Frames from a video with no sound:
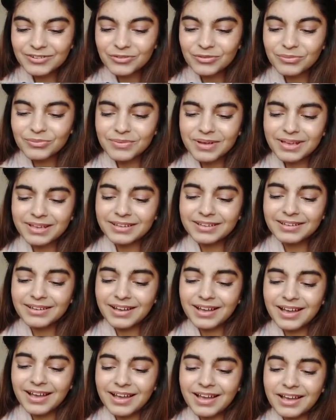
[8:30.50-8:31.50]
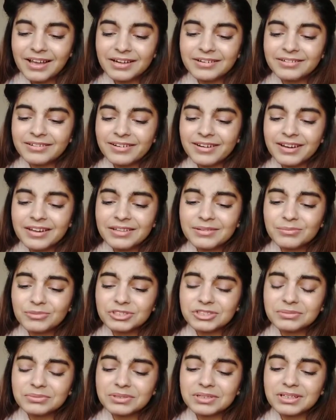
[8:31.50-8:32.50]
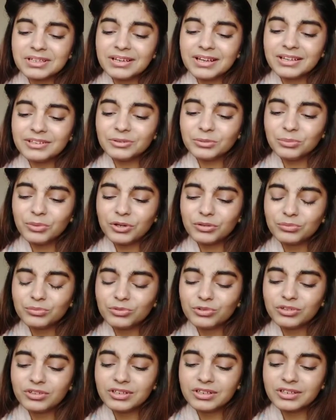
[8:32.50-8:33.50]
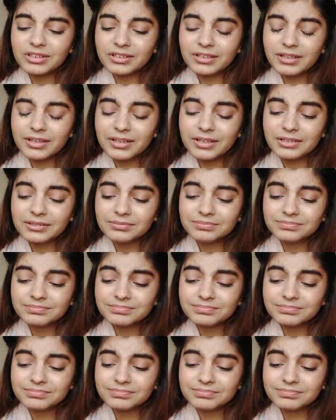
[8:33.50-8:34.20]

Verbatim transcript: ओ माय गॉड रेनी मुझे भी खिला दो बहुत भूख लग रही है